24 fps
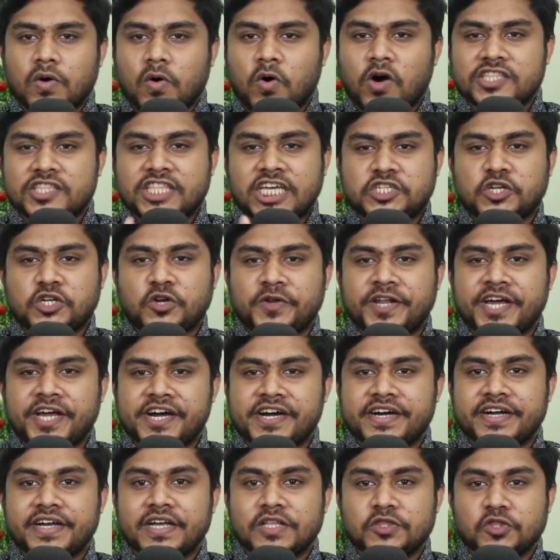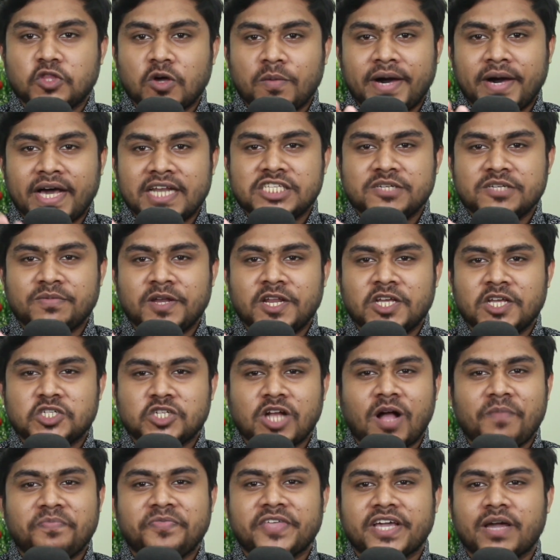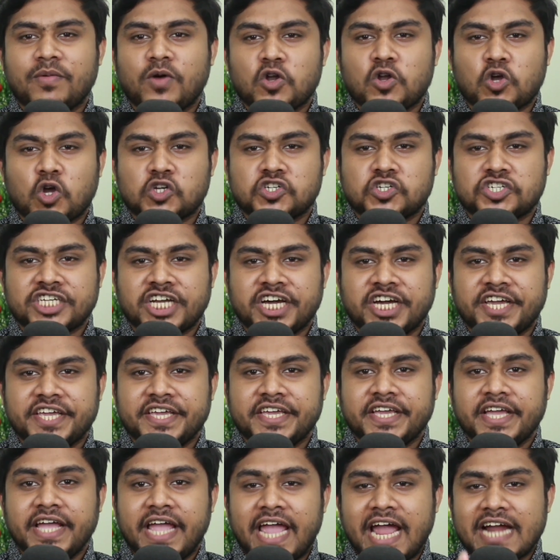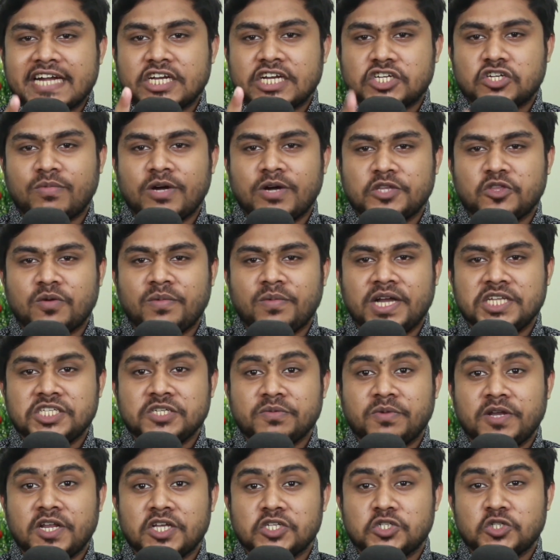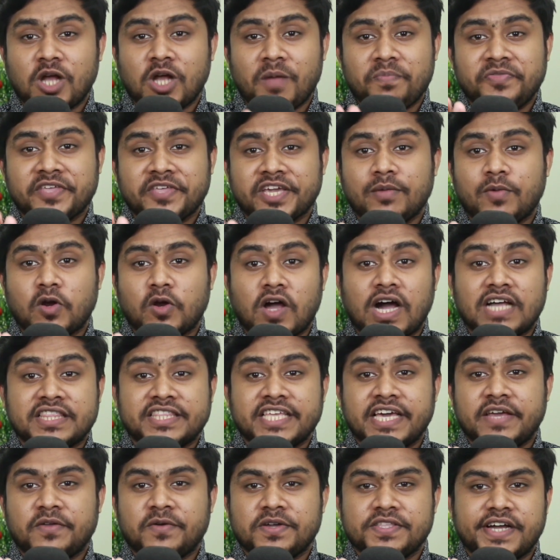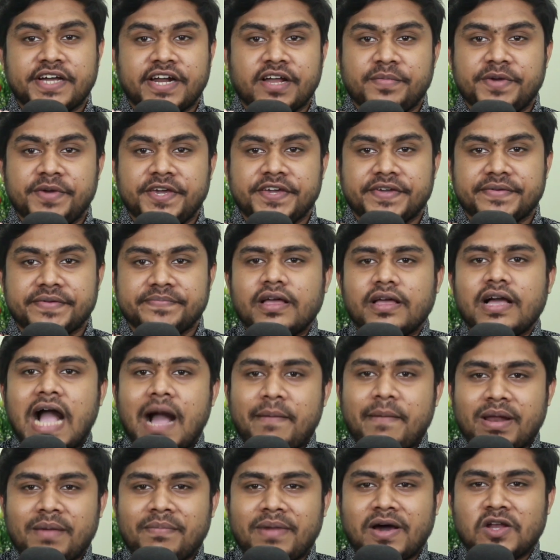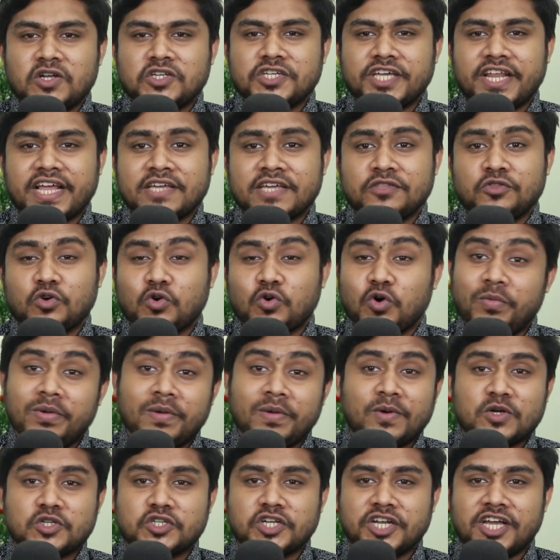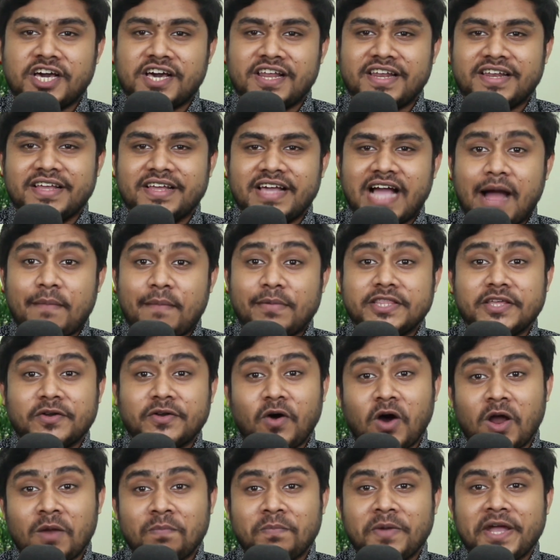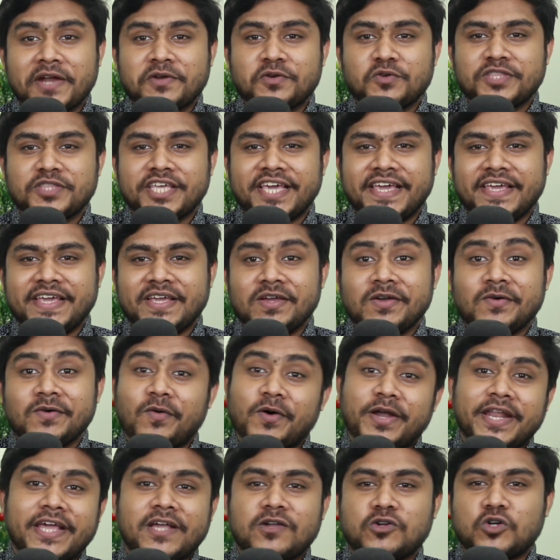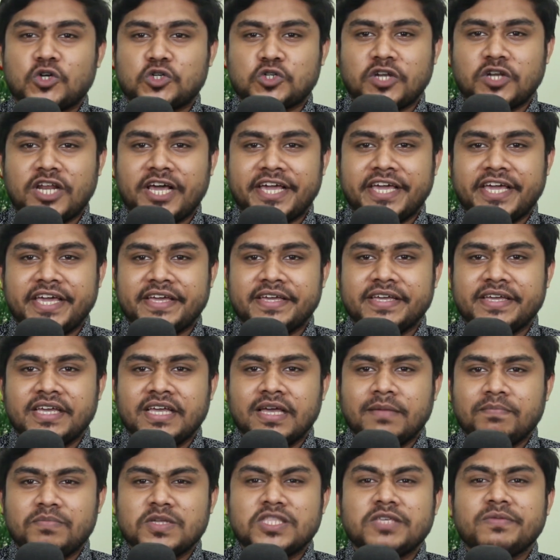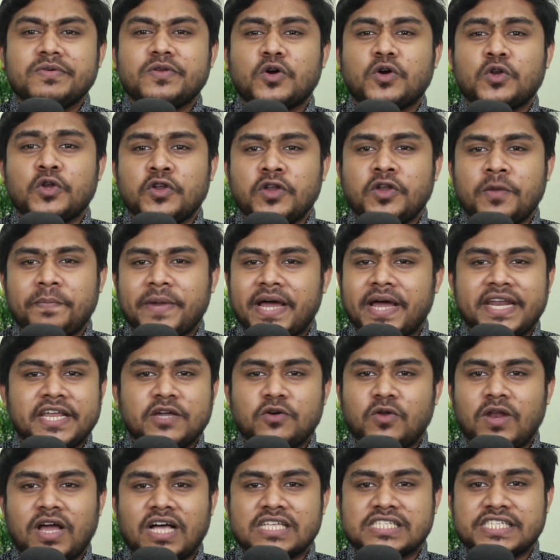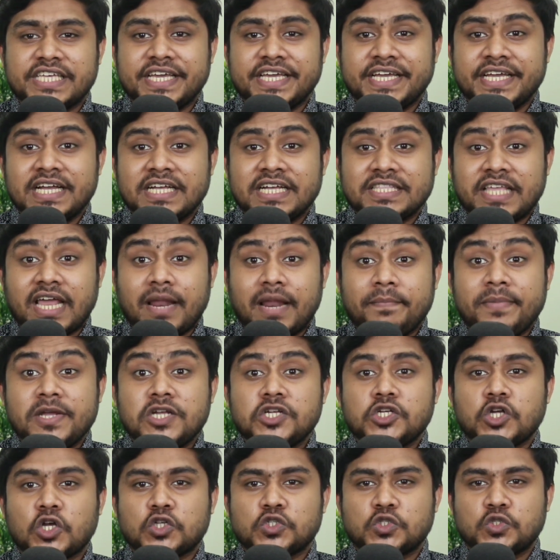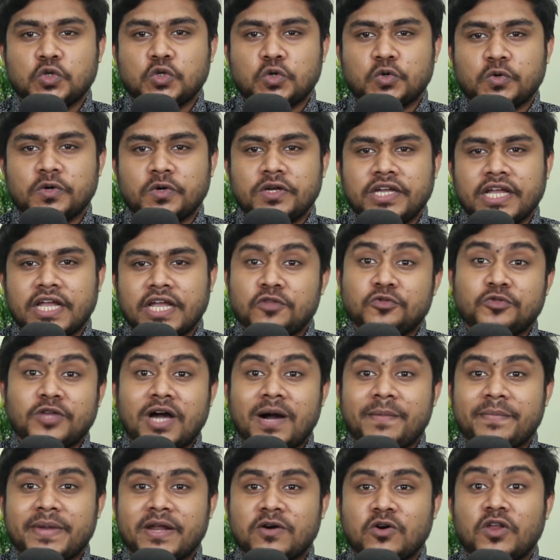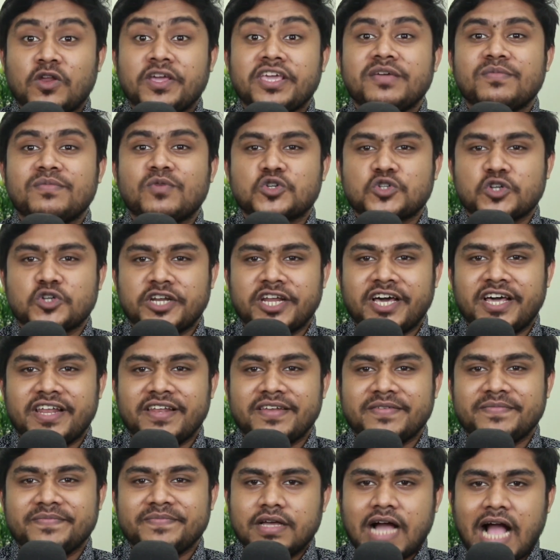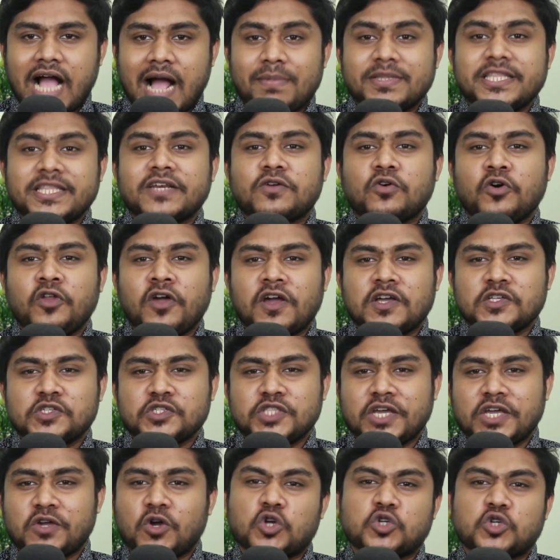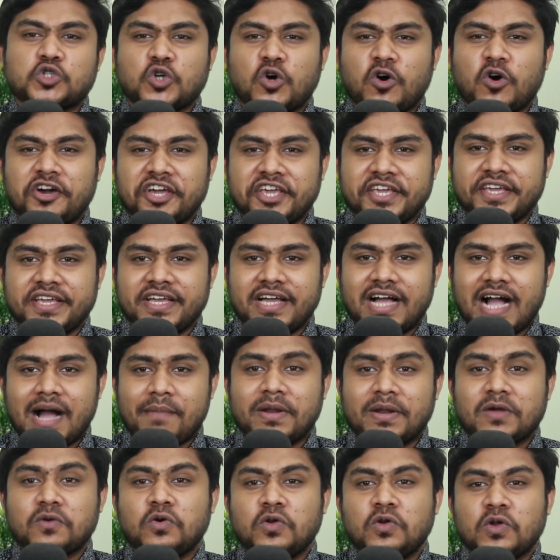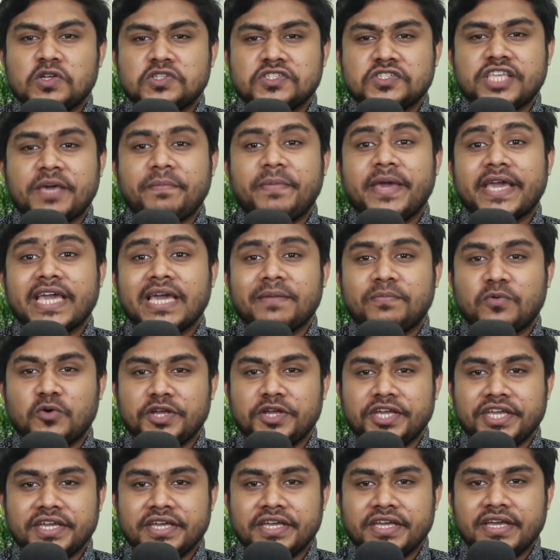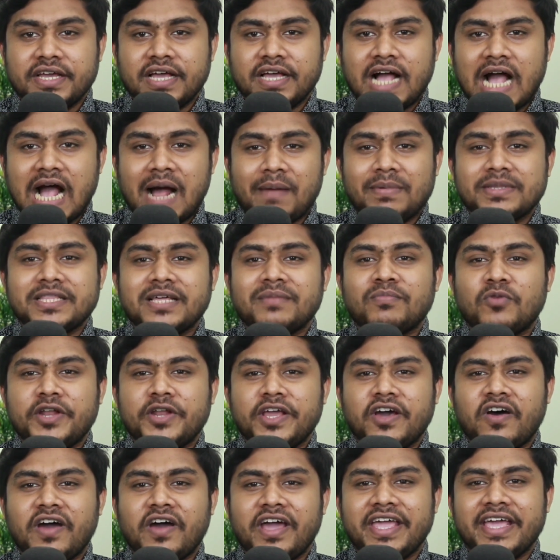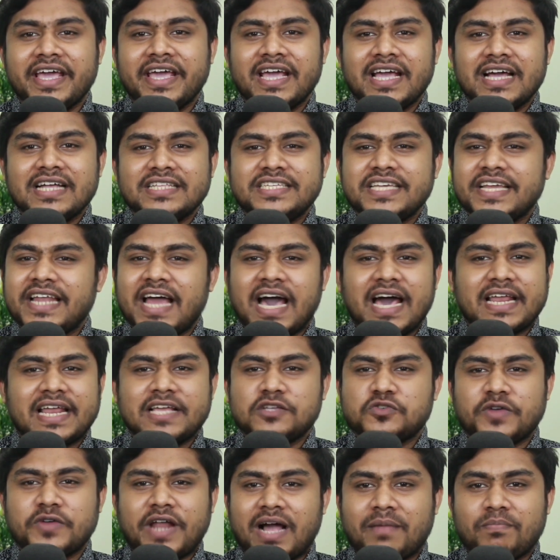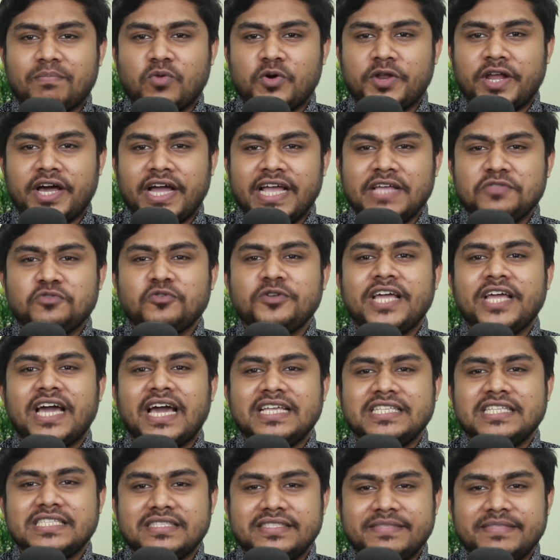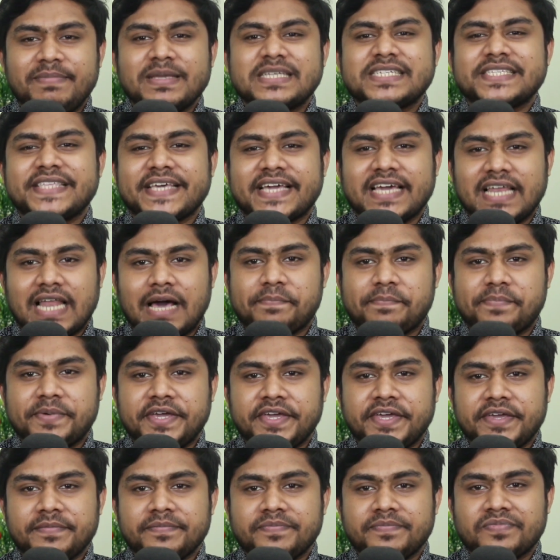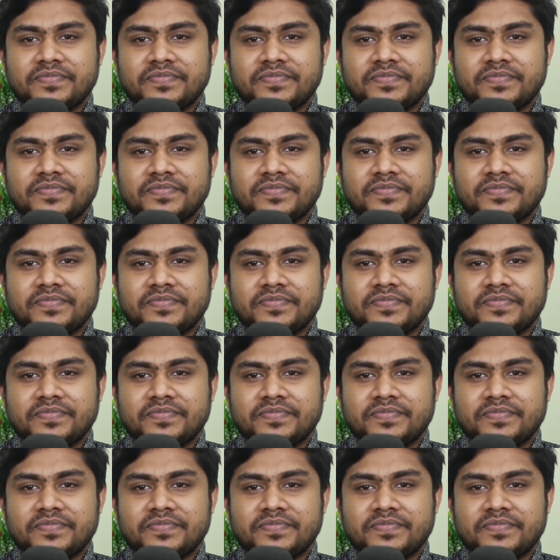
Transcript: হতাশ হও না তোমার জীবনের সব থেকে বড় কষ্টটাই একটা সময় তোমার জীবনের সব থেকে বড় হাতিয়ার হয়ে দাঁড়াবে আমরা মানুষেরা কিন্তু খুব ইমোশনাল আমাদের অল্প একটুতেই অনেক কষ্ট লাগে পৃথিবীর অন্যান্য প্রাণীগুলো আছে তারা বিশ্বস্ত কিন্তু আমরা হলো ইমোশনাল আমাদের কোনো কিছুতে কষ্ট হয় আমরা কোনো কিছুতে ভেঙে পড়ি আমাদের মনে হয় যে না আর কিছু রাখবো না এই দুনিয়ায় বেঁচে থেকে লাভ কি